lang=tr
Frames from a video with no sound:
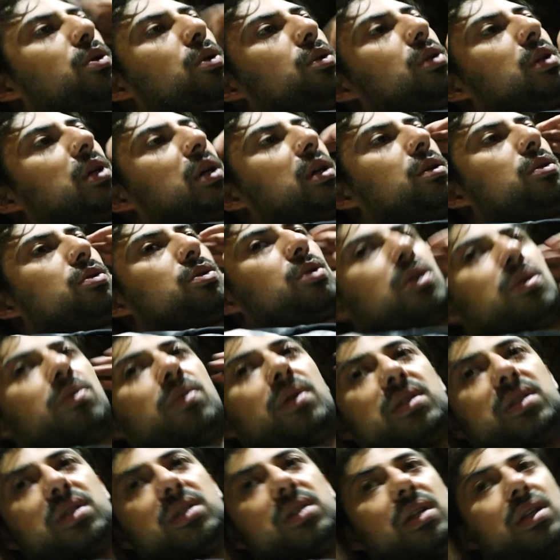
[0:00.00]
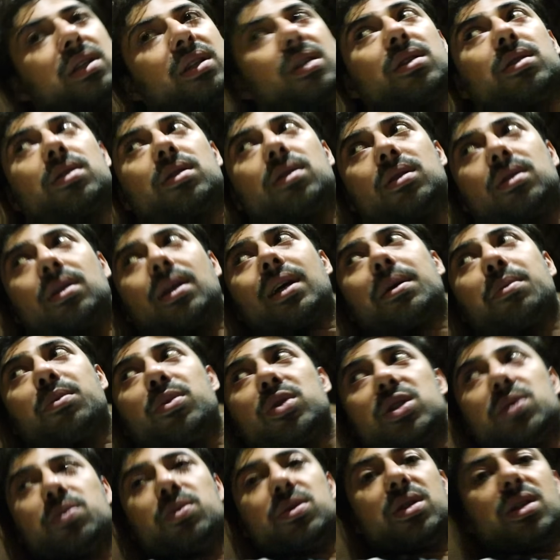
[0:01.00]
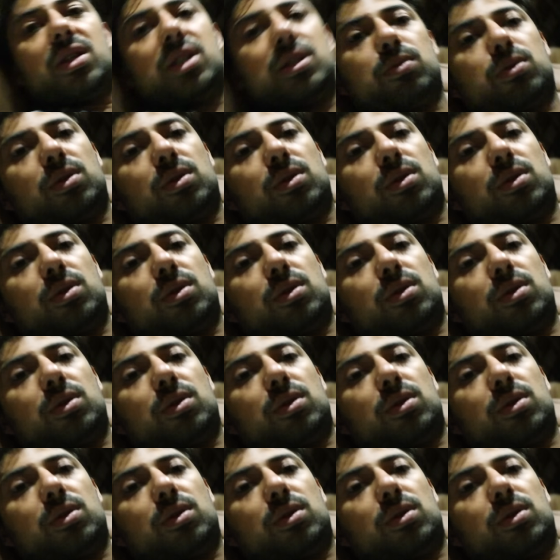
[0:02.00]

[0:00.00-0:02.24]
10 dakika sonra başlayacaktık. Tek başımızayız